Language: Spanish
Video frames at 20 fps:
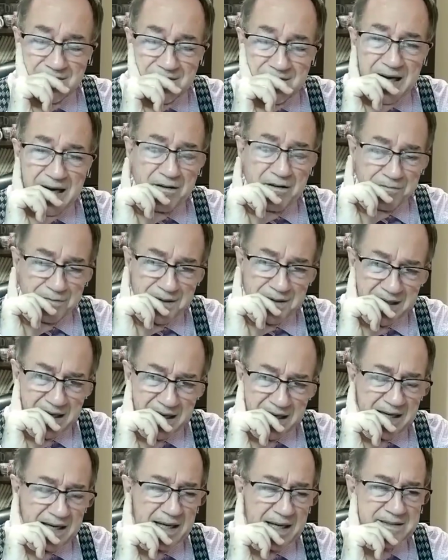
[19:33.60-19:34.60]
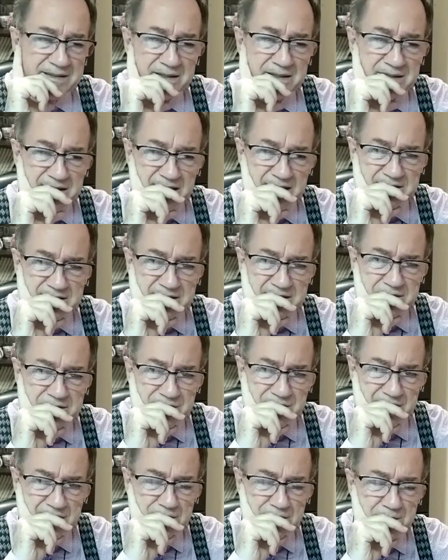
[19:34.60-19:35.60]
¿Al final atentaste
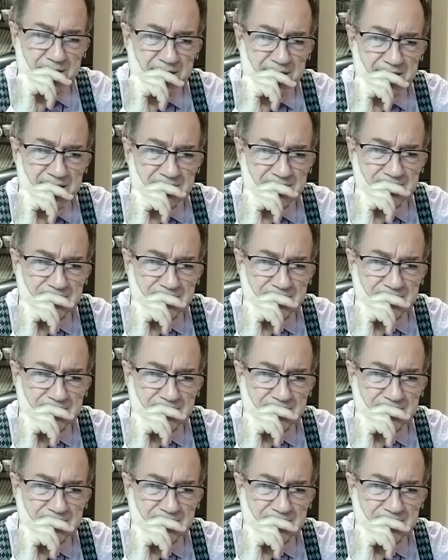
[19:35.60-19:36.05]
contra tu vida?